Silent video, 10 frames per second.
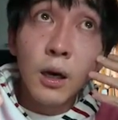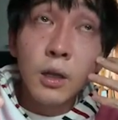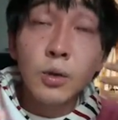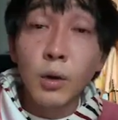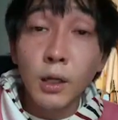
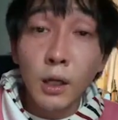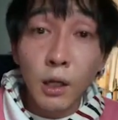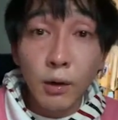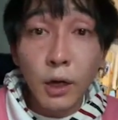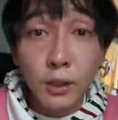あとはなん
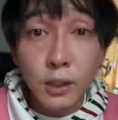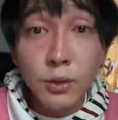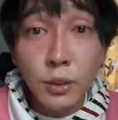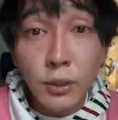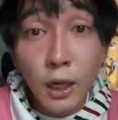かわかんない、
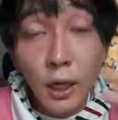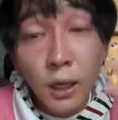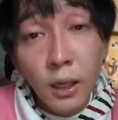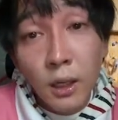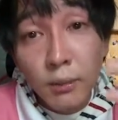そういっ
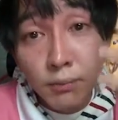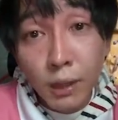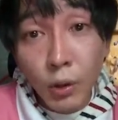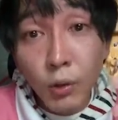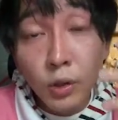た、
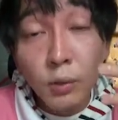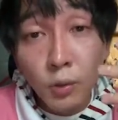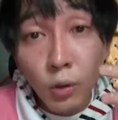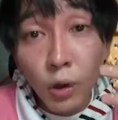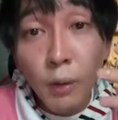まあ、俺と
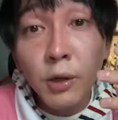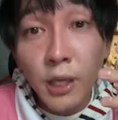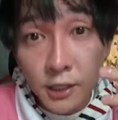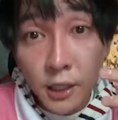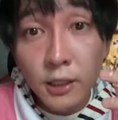も
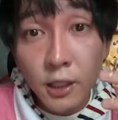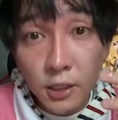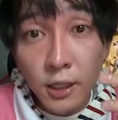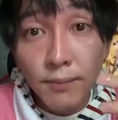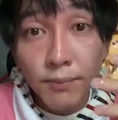コラボキャスやった
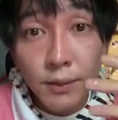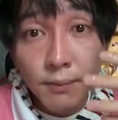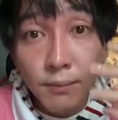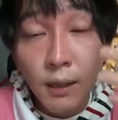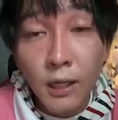じゃん。
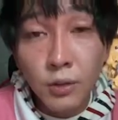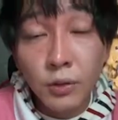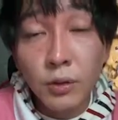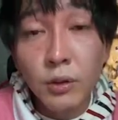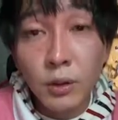まあ、
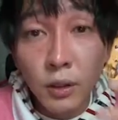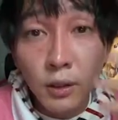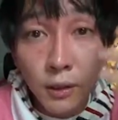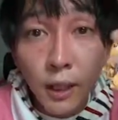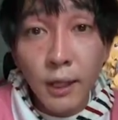その、
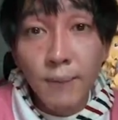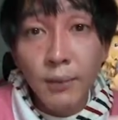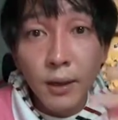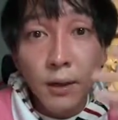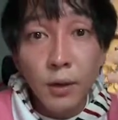ね、
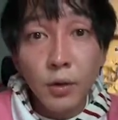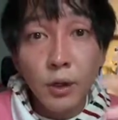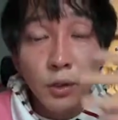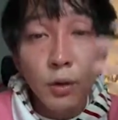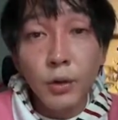こ
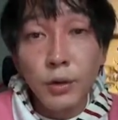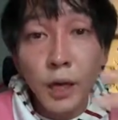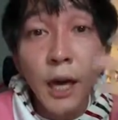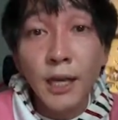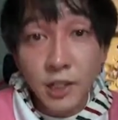ういう、こうい
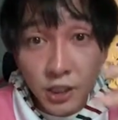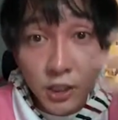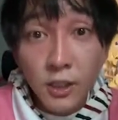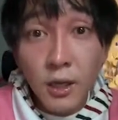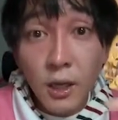う配
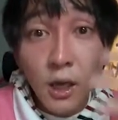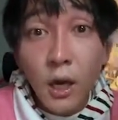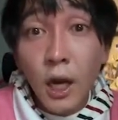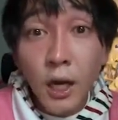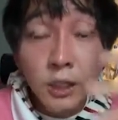信
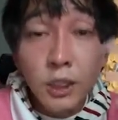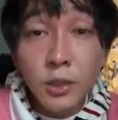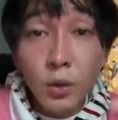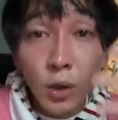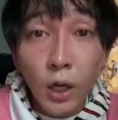配
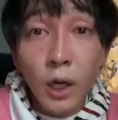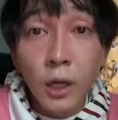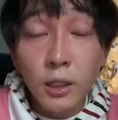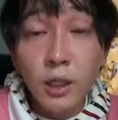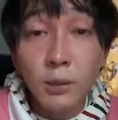信と
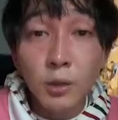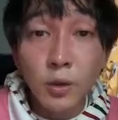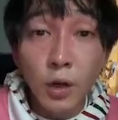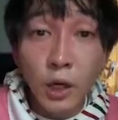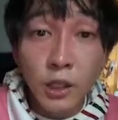か、なんでもいい
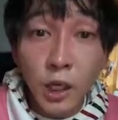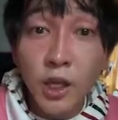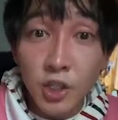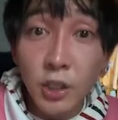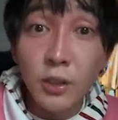けど、あれ
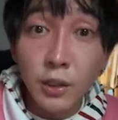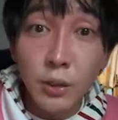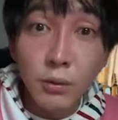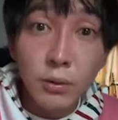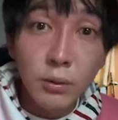キャラじゃないんだ
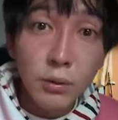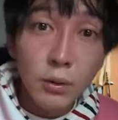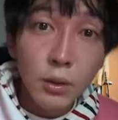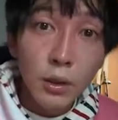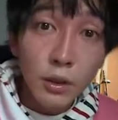よ。
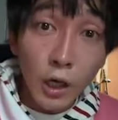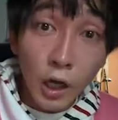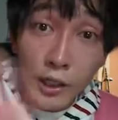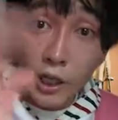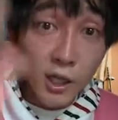いや、
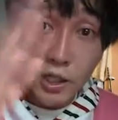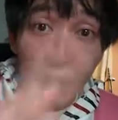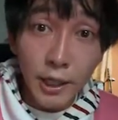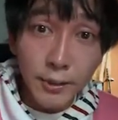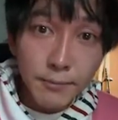あれキャラ
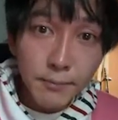じゃない。